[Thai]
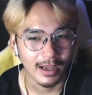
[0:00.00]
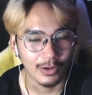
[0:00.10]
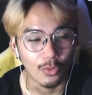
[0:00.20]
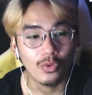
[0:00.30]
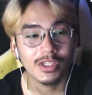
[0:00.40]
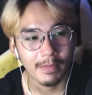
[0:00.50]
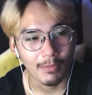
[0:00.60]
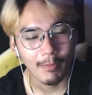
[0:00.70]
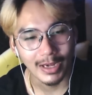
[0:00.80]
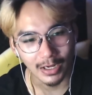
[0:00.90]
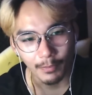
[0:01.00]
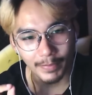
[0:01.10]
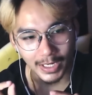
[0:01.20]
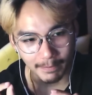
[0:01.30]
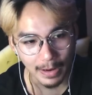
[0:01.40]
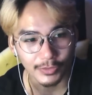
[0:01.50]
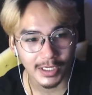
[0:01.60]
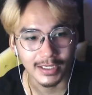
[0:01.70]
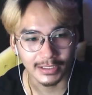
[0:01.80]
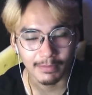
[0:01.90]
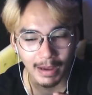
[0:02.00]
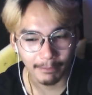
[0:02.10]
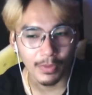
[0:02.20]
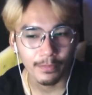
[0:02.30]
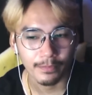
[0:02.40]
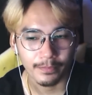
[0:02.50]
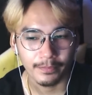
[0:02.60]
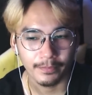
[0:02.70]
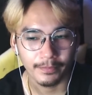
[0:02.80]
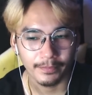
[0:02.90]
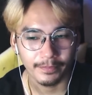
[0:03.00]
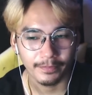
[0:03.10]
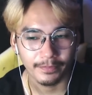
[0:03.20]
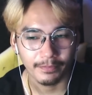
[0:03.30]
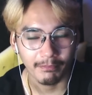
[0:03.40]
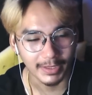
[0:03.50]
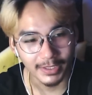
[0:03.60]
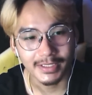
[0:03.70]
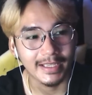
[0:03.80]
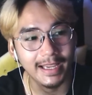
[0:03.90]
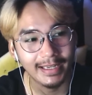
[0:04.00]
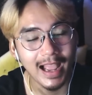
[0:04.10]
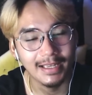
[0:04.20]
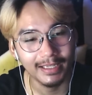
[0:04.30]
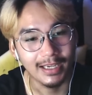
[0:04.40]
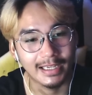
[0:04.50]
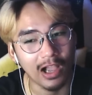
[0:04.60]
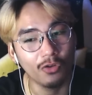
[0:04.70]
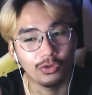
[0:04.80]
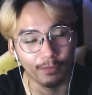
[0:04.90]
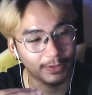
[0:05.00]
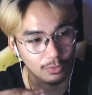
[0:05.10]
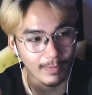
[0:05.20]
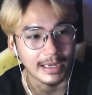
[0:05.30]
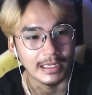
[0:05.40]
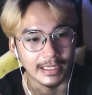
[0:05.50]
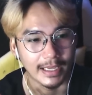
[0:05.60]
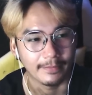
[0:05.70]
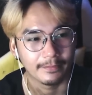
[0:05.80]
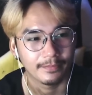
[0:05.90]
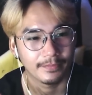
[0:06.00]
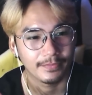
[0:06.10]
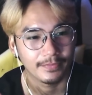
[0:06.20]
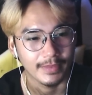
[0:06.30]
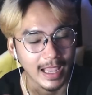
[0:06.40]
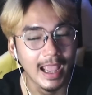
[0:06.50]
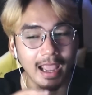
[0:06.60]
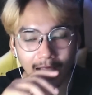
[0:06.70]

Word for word: รู้ใช่ไหมว่าเวลาเราเปิดเบราว์เซอร์นั้นขึ้นมาปุ๊บมันก็จะเด้งหน้าที่เคยเข้าอยู่ปัจจุบันเลยอะอ่า